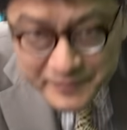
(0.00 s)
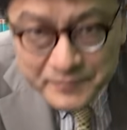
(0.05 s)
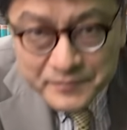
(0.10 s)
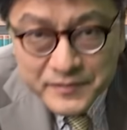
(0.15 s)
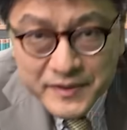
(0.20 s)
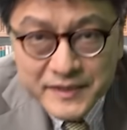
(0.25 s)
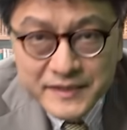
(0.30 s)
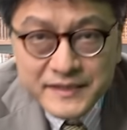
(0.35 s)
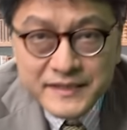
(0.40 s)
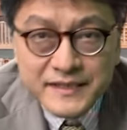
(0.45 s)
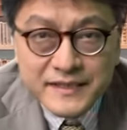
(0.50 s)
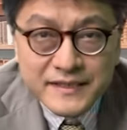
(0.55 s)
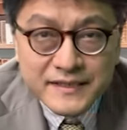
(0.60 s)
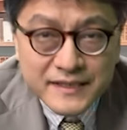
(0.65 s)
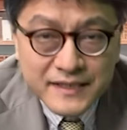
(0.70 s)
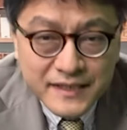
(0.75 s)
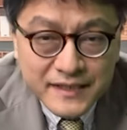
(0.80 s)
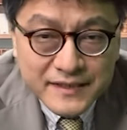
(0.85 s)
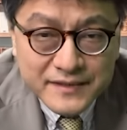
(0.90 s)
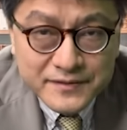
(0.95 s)
メディア
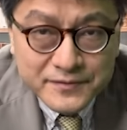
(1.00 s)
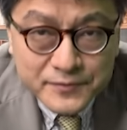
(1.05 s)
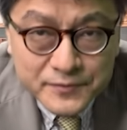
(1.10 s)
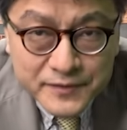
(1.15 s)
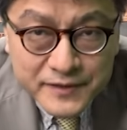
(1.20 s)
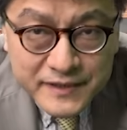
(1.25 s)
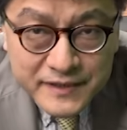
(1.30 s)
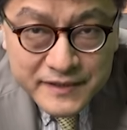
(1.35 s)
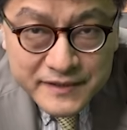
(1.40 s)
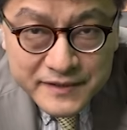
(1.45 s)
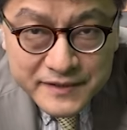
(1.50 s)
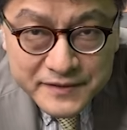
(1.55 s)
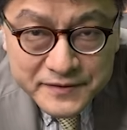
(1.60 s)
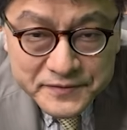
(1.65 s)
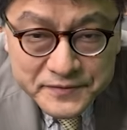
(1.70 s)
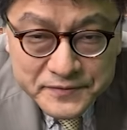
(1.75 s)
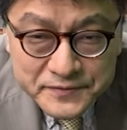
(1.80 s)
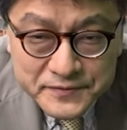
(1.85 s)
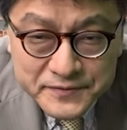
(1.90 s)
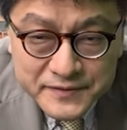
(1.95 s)
が取り上げ
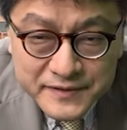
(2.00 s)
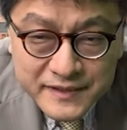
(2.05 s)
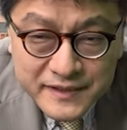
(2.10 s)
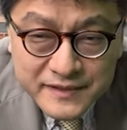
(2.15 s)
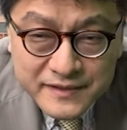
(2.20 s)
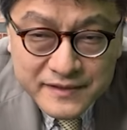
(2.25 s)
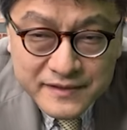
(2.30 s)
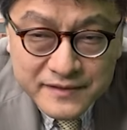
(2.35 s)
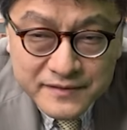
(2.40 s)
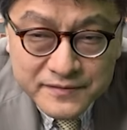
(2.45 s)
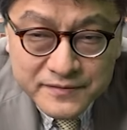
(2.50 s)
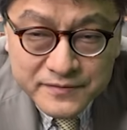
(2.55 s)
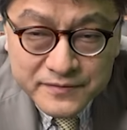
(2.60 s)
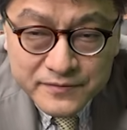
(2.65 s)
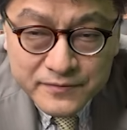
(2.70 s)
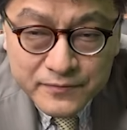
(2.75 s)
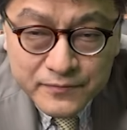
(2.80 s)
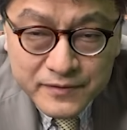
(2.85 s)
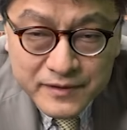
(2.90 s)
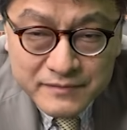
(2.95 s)
るようになってく
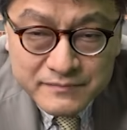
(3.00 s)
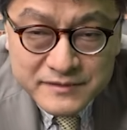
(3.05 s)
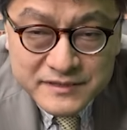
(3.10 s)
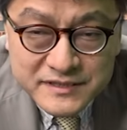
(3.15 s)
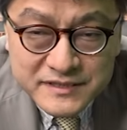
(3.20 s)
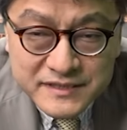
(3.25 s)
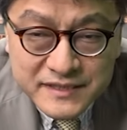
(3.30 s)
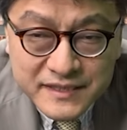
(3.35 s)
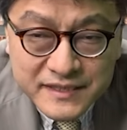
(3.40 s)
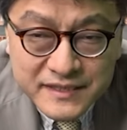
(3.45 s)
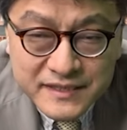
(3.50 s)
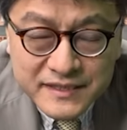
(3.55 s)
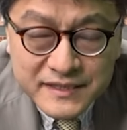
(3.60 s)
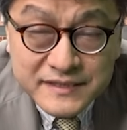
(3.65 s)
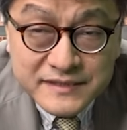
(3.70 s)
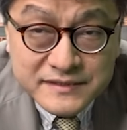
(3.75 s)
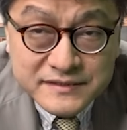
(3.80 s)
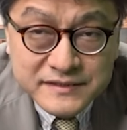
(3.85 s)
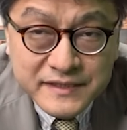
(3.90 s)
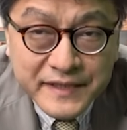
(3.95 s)
るとこれは無視でき
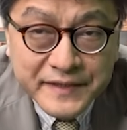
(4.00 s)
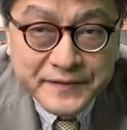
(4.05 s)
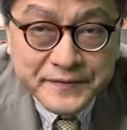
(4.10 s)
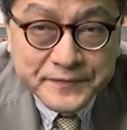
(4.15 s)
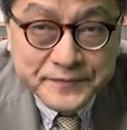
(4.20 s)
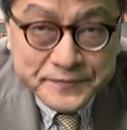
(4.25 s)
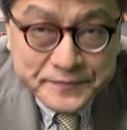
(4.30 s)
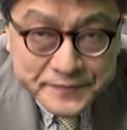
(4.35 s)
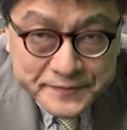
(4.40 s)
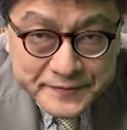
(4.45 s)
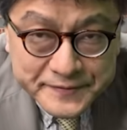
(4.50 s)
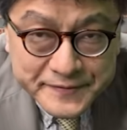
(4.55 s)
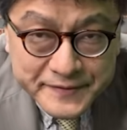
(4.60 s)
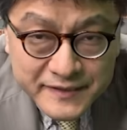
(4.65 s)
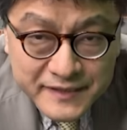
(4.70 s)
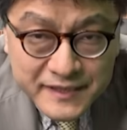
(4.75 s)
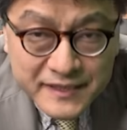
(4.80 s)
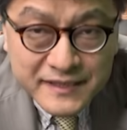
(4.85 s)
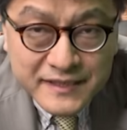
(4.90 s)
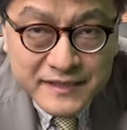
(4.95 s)
ない勢力
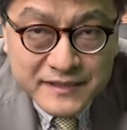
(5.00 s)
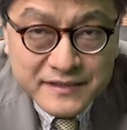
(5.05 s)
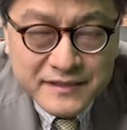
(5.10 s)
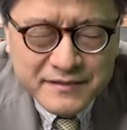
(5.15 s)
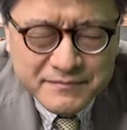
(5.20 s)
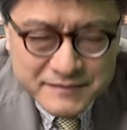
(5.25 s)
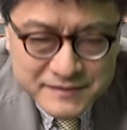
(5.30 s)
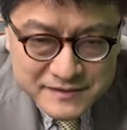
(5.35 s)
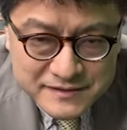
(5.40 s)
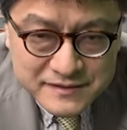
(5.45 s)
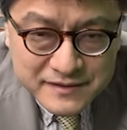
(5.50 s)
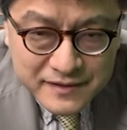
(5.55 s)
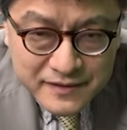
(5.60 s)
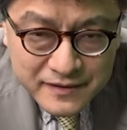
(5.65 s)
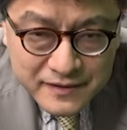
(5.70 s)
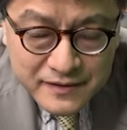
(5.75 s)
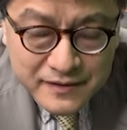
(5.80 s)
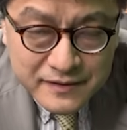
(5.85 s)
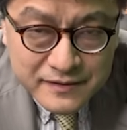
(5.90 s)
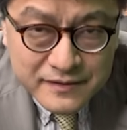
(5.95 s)
になっています。
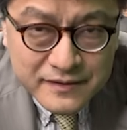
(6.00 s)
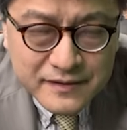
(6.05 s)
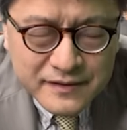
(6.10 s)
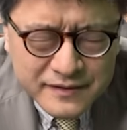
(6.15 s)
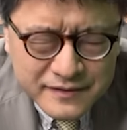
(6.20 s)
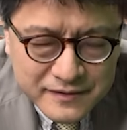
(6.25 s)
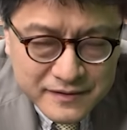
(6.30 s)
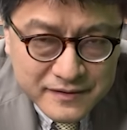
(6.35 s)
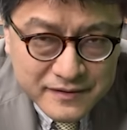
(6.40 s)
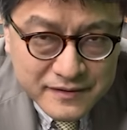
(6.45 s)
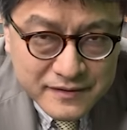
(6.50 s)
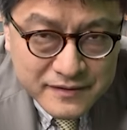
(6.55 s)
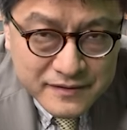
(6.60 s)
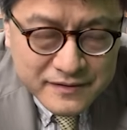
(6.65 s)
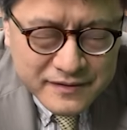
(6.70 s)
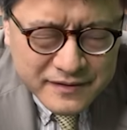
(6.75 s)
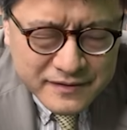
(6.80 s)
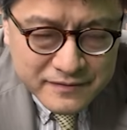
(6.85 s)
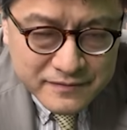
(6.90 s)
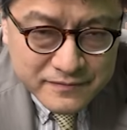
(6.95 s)
だから
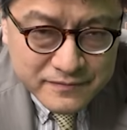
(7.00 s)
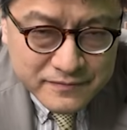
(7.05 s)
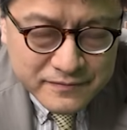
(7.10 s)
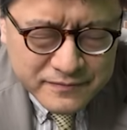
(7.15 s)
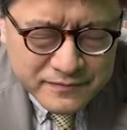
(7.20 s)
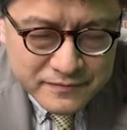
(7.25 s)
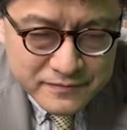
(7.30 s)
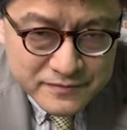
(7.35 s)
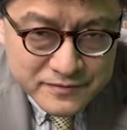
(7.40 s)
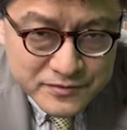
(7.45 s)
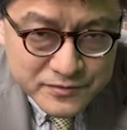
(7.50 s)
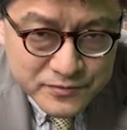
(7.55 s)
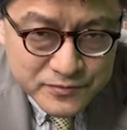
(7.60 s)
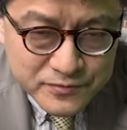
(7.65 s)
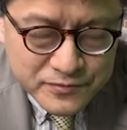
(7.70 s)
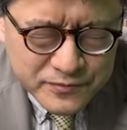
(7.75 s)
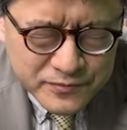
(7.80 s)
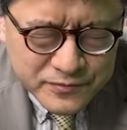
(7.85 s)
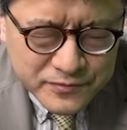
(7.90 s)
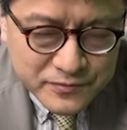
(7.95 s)
ネットの
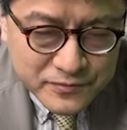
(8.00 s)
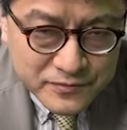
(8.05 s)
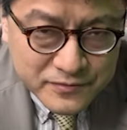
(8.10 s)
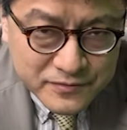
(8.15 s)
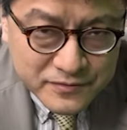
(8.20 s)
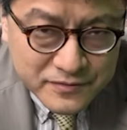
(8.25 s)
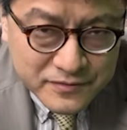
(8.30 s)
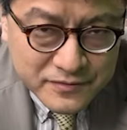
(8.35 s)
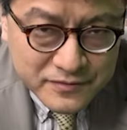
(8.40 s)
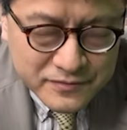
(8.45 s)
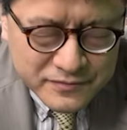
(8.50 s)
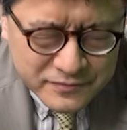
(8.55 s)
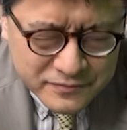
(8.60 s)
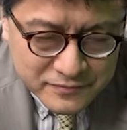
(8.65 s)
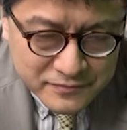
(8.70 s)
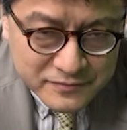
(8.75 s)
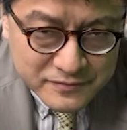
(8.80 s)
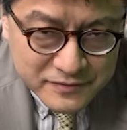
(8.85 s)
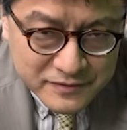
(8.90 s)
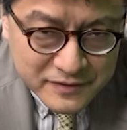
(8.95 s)
情報
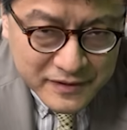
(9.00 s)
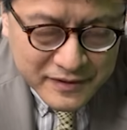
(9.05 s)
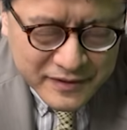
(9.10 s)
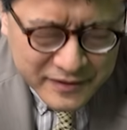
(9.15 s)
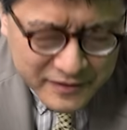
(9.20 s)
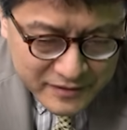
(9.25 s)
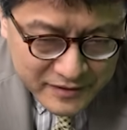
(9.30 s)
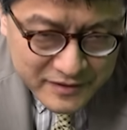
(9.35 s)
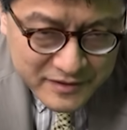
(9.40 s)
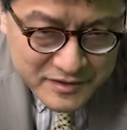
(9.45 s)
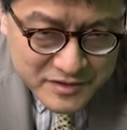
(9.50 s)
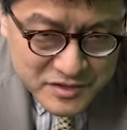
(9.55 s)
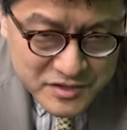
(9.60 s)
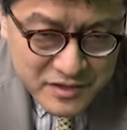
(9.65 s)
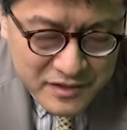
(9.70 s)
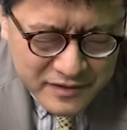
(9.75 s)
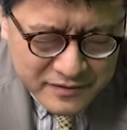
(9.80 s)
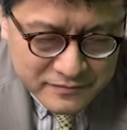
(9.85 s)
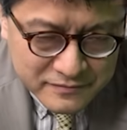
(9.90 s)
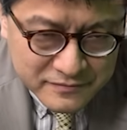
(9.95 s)
をだけで
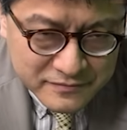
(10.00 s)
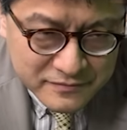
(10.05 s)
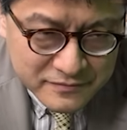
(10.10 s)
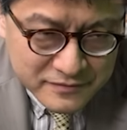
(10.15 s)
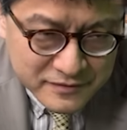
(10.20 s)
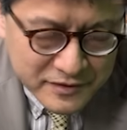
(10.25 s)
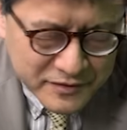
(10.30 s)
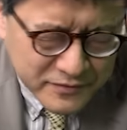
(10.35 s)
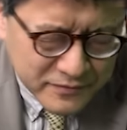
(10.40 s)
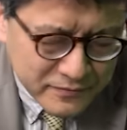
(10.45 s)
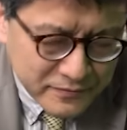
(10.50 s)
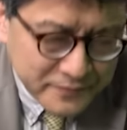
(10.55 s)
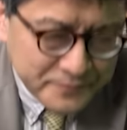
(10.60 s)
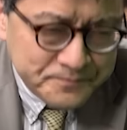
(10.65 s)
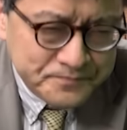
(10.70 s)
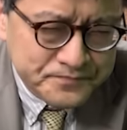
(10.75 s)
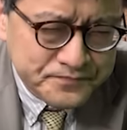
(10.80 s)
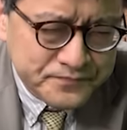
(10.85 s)
あの結局